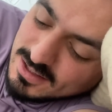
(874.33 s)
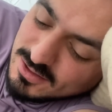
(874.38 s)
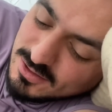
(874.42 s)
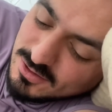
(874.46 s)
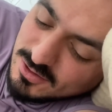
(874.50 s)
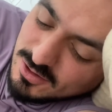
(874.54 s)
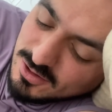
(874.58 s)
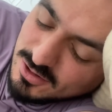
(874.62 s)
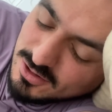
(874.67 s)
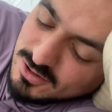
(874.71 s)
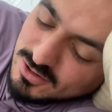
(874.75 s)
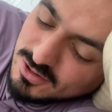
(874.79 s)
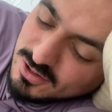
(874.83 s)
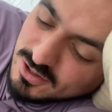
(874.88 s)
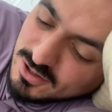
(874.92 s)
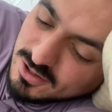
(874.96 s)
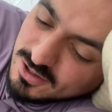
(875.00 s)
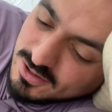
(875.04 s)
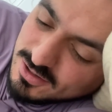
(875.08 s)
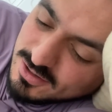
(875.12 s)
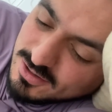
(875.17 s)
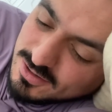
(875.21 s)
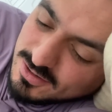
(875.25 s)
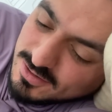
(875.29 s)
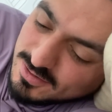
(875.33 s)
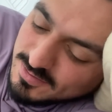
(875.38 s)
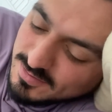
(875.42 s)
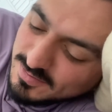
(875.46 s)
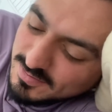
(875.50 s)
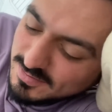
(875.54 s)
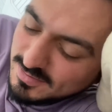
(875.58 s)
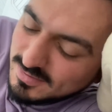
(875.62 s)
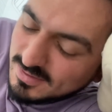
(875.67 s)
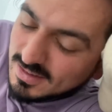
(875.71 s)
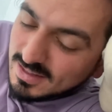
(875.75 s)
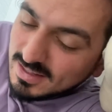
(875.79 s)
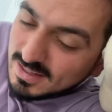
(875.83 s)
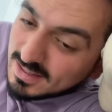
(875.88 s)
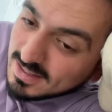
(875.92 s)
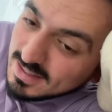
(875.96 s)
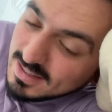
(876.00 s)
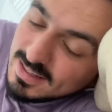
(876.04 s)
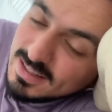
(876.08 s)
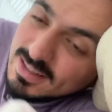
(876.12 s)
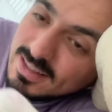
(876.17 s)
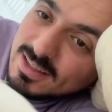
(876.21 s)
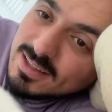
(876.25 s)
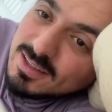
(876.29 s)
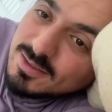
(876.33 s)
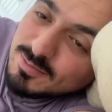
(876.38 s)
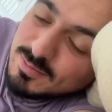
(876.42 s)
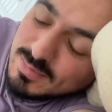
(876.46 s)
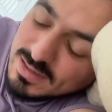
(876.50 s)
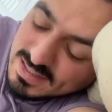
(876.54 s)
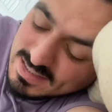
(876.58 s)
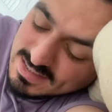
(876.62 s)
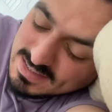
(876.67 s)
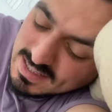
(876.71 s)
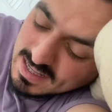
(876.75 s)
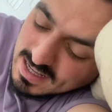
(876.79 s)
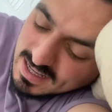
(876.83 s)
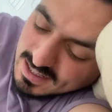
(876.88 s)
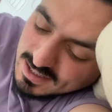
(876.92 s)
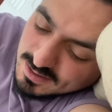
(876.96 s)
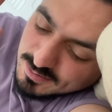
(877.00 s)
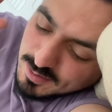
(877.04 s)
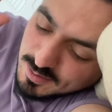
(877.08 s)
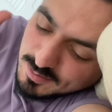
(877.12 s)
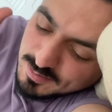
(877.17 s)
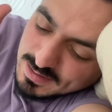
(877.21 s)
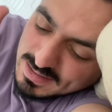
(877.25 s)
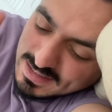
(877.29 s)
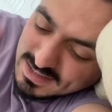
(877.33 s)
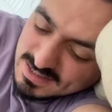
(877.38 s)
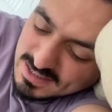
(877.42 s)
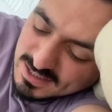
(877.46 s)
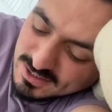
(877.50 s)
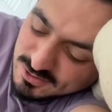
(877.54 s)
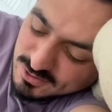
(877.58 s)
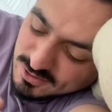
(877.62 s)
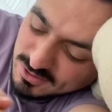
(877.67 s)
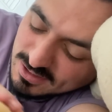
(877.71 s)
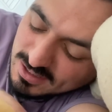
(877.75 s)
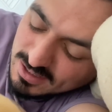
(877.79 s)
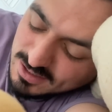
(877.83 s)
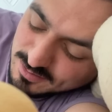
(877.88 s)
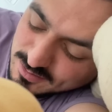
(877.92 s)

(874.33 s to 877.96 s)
Ne oldu? Beyza Hanım'a benzetiyorlar